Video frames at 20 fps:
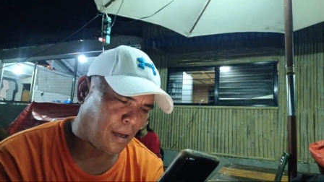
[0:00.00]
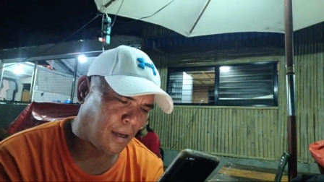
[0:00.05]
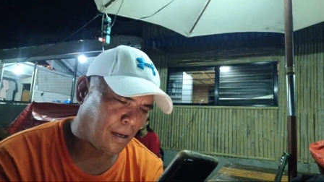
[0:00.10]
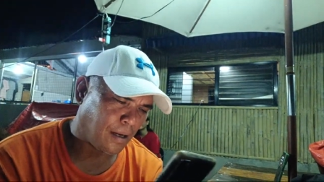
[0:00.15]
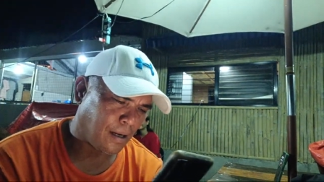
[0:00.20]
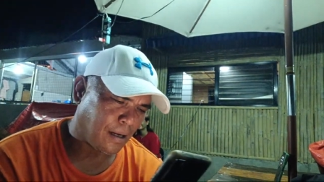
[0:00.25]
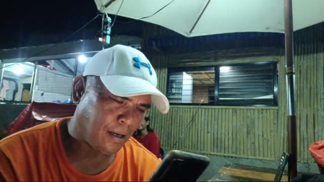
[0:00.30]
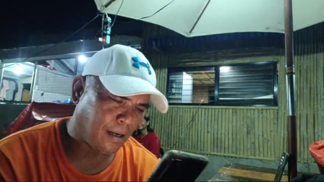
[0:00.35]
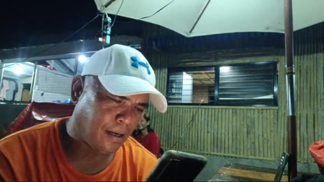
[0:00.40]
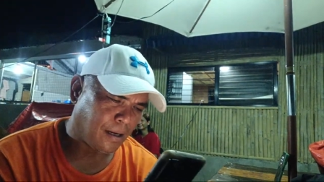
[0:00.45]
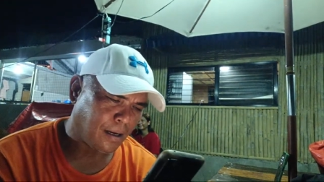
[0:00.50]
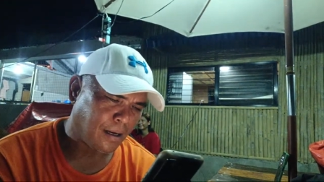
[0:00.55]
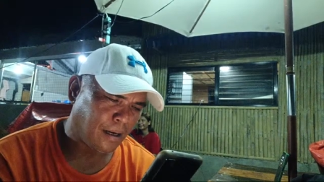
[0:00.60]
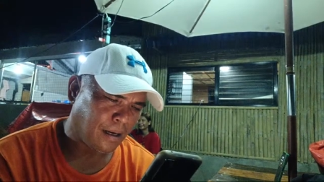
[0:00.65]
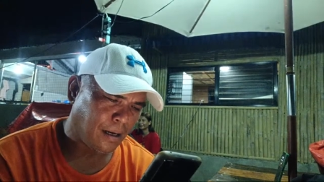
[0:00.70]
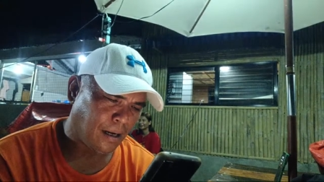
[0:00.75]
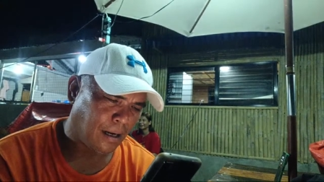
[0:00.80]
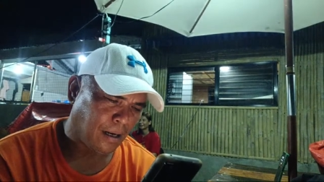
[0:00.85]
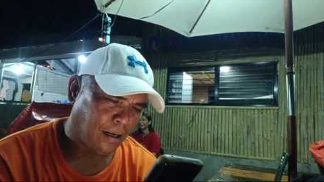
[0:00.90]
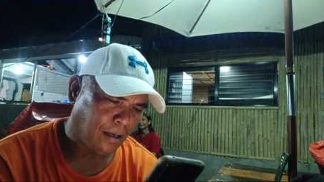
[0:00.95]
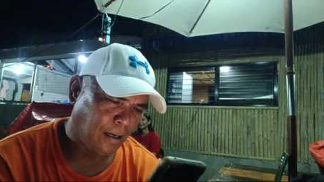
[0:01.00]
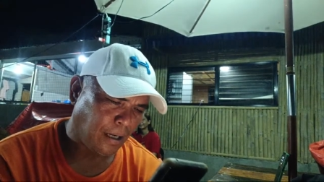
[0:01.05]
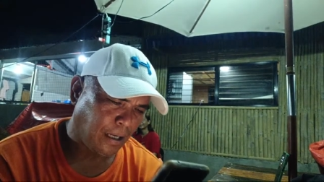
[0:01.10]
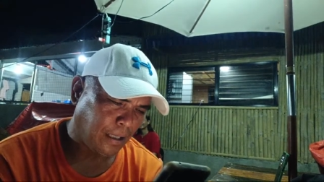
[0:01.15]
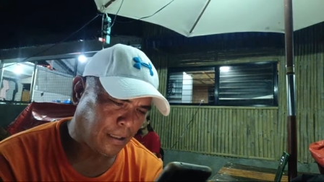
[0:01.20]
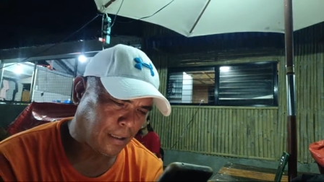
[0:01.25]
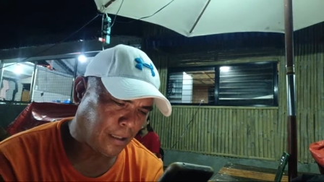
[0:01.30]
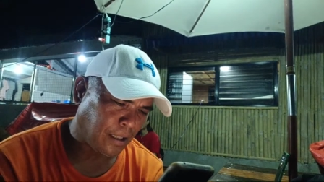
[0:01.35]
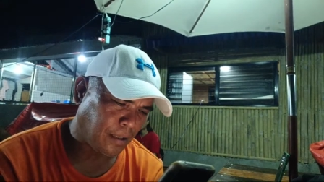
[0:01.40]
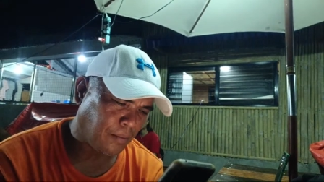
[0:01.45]
Uh,
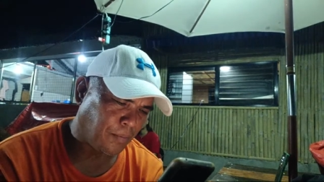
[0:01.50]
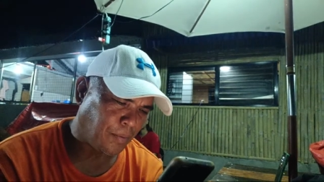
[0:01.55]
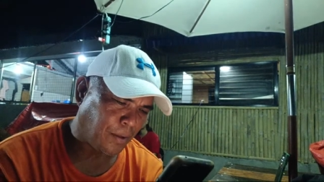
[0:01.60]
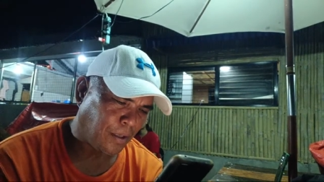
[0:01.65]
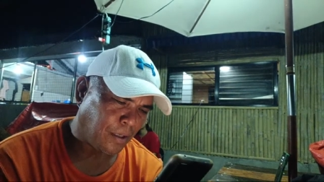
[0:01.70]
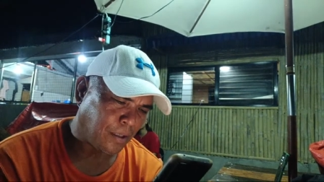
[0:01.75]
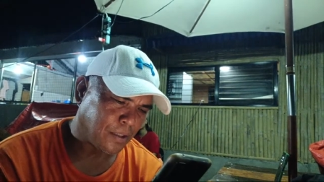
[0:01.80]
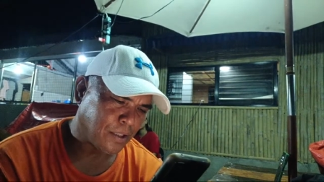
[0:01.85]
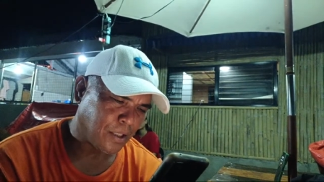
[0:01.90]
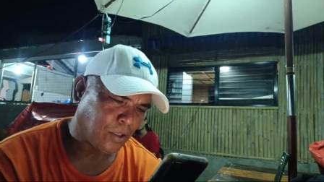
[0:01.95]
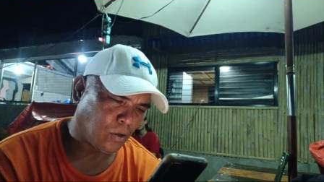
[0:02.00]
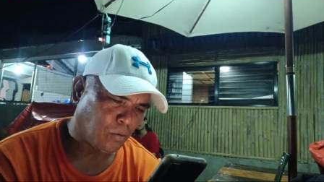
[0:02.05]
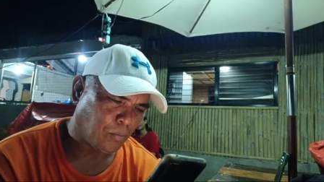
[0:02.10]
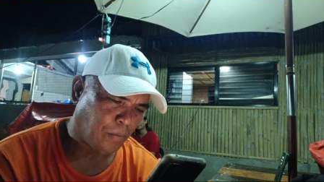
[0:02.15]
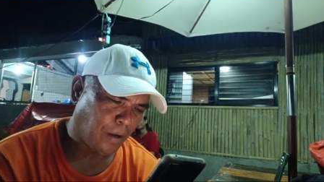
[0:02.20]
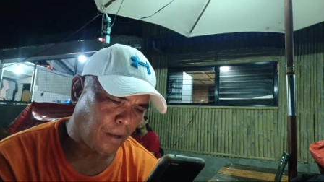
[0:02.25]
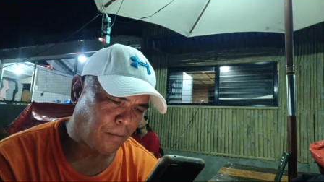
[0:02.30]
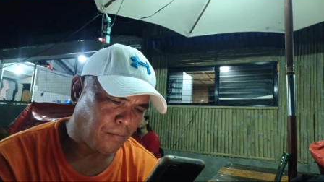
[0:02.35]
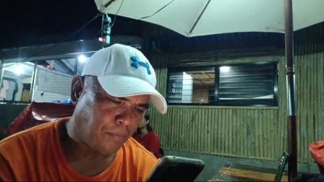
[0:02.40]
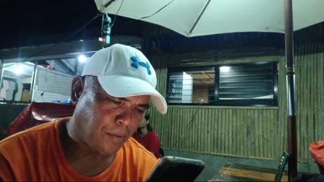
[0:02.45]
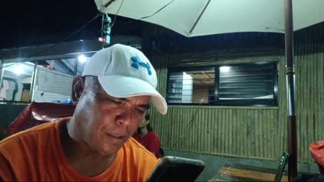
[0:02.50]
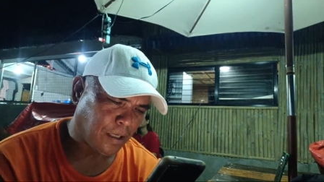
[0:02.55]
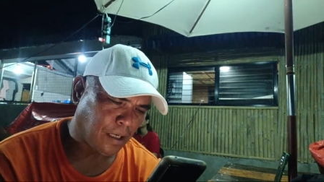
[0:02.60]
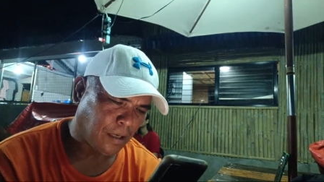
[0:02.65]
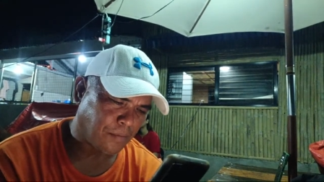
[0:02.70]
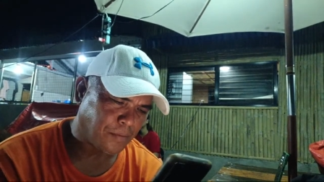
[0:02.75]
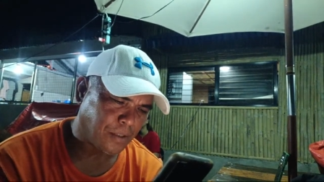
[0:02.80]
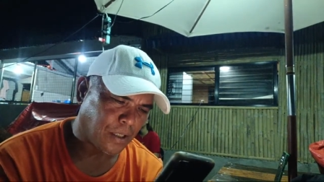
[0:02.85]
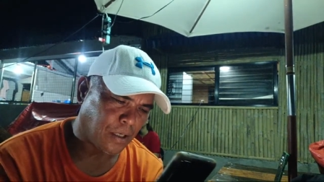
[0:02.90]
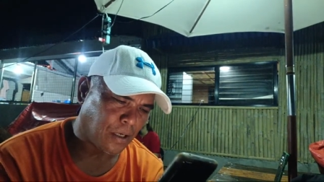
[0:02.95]
Arlene TV 05, Miguel
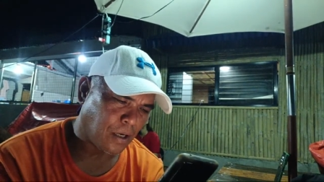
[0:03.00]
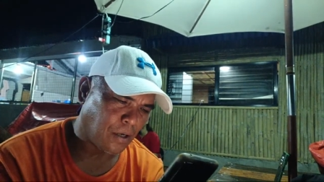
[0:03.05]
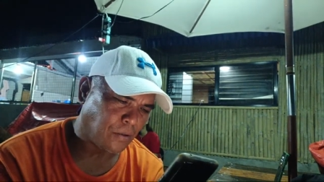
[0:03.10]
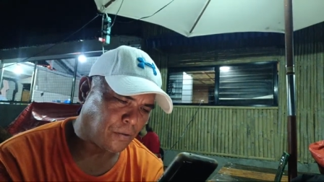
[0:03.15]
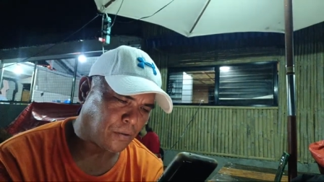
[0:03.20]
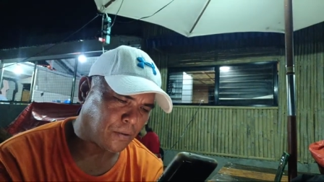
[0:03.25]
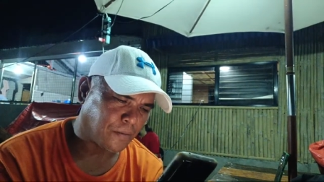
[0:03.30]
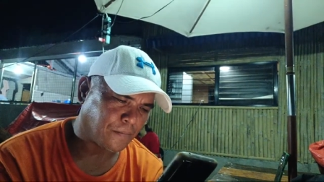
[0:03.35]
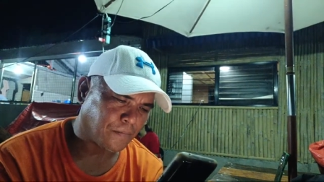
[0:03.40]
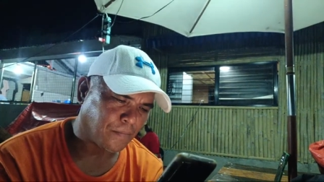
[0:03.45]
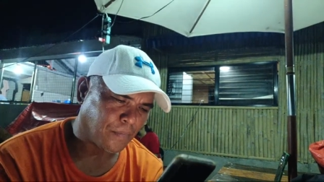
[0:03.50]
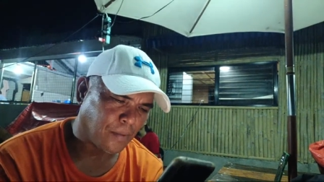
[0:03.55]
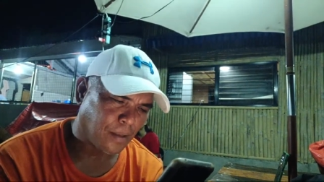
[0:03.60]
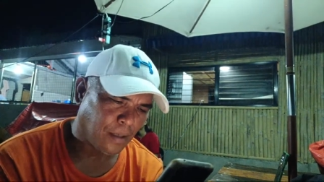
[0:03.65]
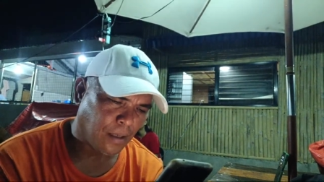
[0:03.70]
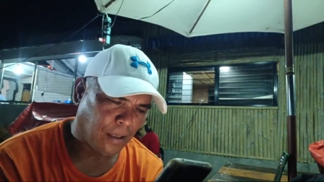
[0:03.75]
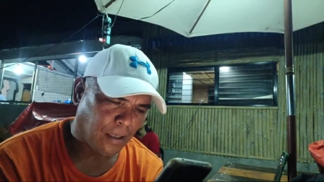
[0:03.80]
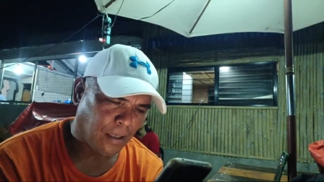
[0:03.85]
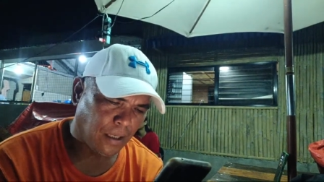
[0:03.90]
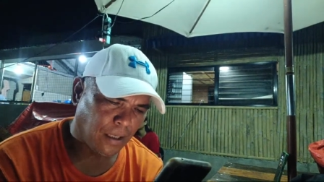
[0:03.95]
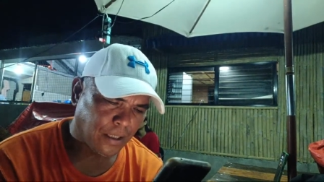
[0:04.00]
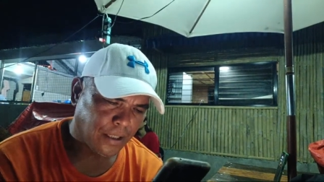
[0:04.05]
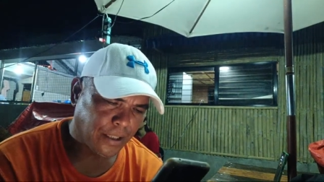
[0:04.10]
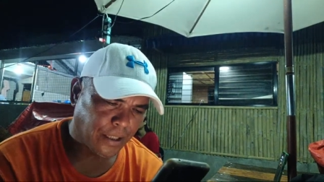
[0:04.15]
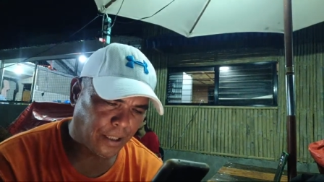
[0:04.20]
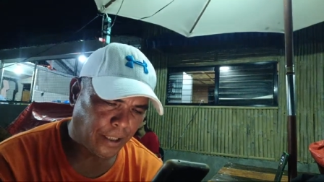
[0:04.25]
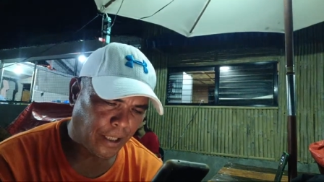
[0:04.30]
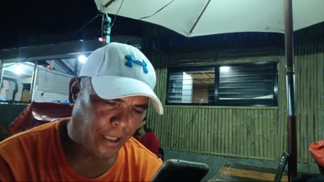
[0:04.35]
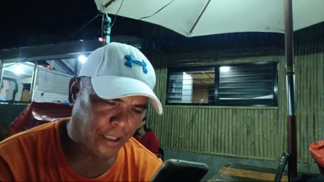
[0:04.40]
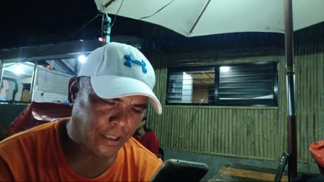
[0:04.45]
Ab shout out.
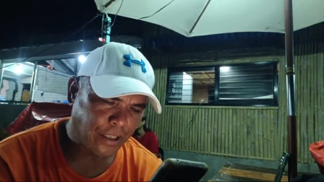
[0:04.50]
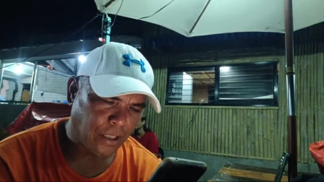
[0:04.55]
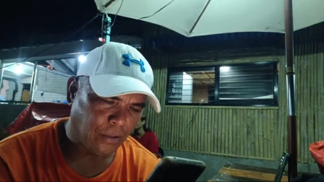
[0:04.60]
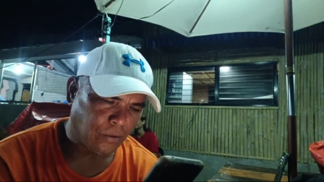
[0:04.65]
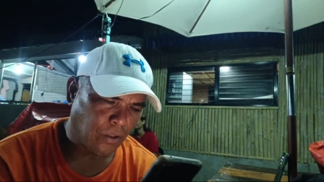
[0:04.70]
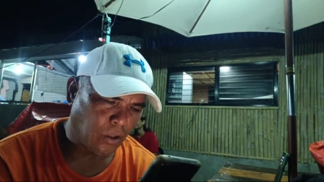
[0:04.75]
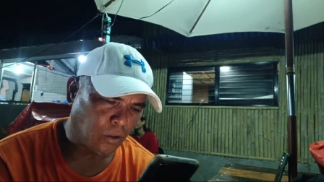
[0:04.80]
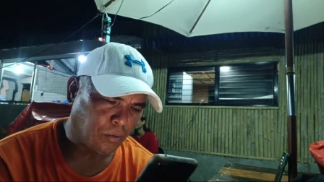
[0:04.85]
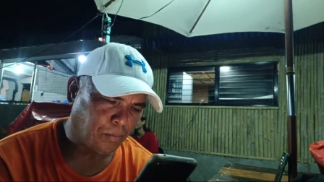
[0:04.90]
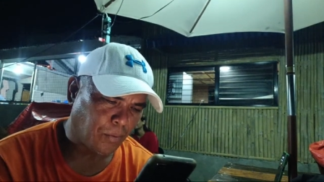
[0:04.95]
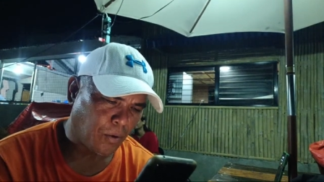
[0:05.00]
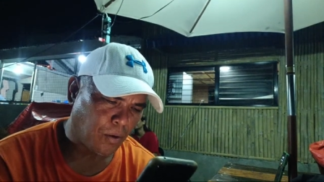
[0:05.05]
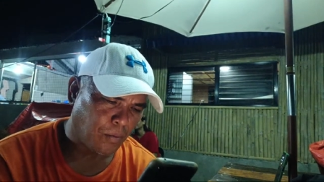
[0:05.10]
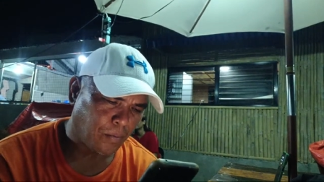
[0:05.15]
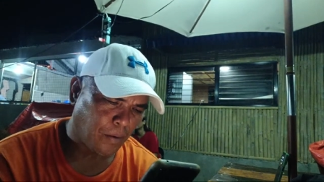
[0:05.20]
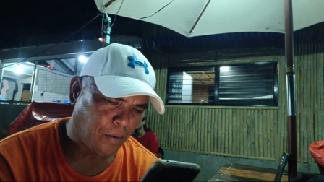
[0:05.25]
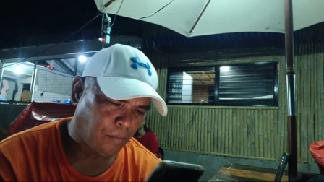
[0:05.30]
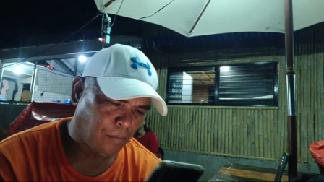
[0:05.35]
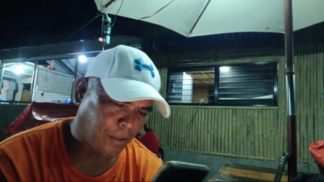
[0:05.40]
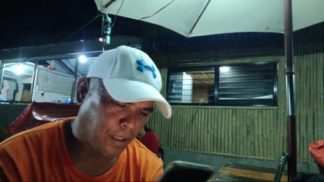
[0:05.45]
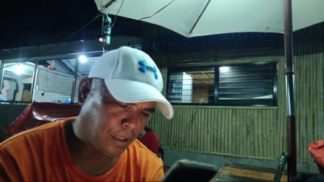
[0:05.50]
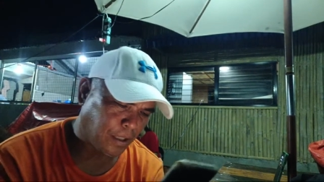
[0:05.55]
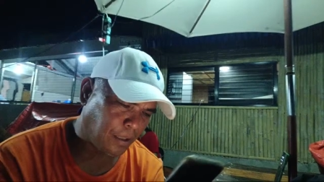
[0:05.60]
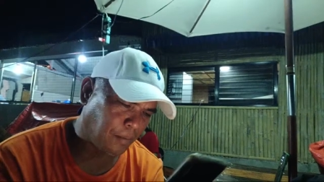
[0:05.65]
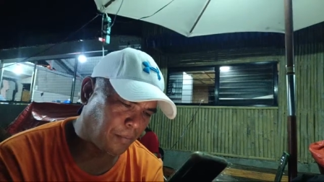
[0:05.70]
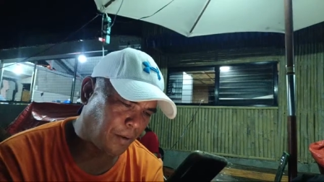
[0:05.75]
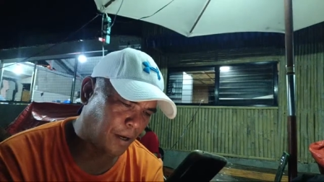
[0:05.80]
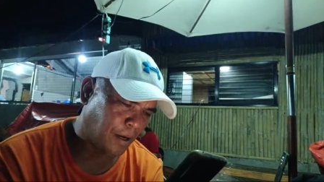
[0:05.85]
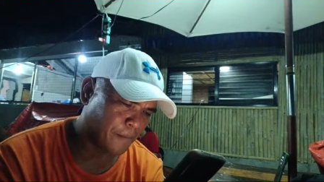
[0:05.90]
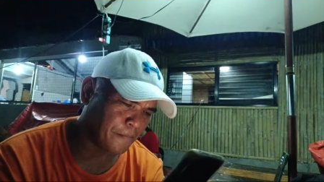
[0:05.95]
Sir Nick, shout out po from
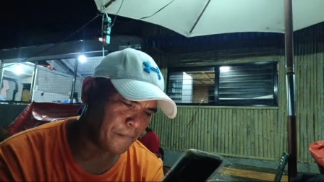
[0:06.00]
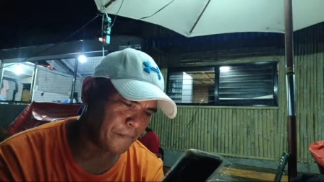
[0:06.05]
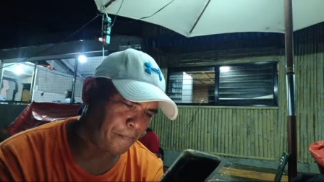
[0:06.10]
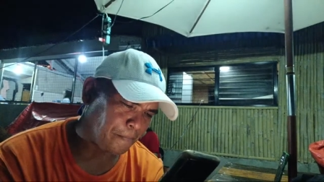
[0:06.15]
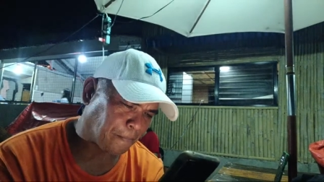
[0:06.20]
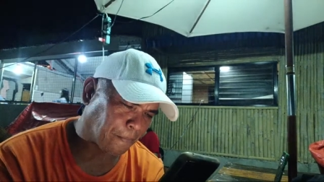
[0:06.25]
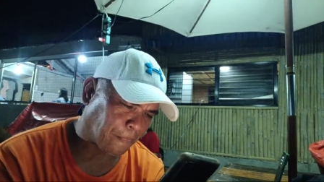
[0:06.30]
Kitty Bam.